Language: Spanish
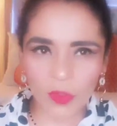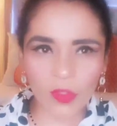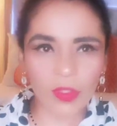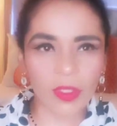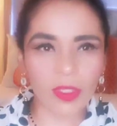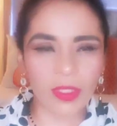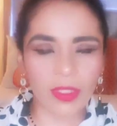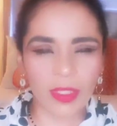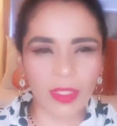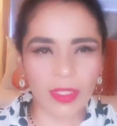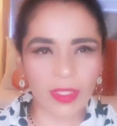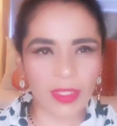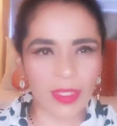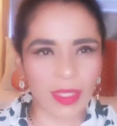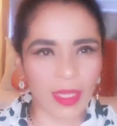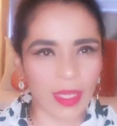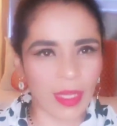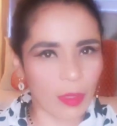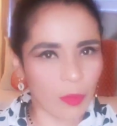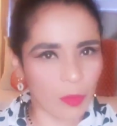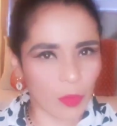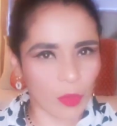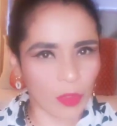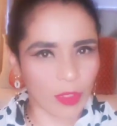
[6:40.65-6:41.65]
no sé si sea
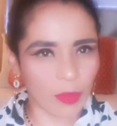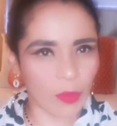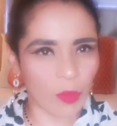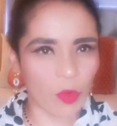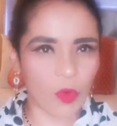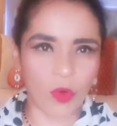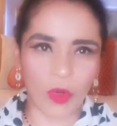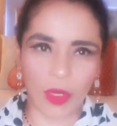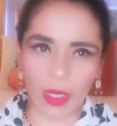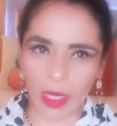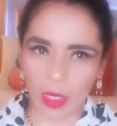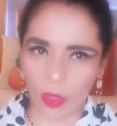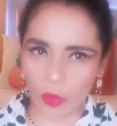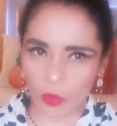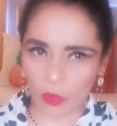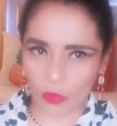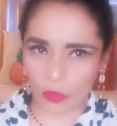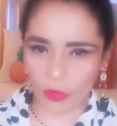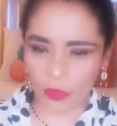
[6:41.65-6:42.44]
en el próximo o en el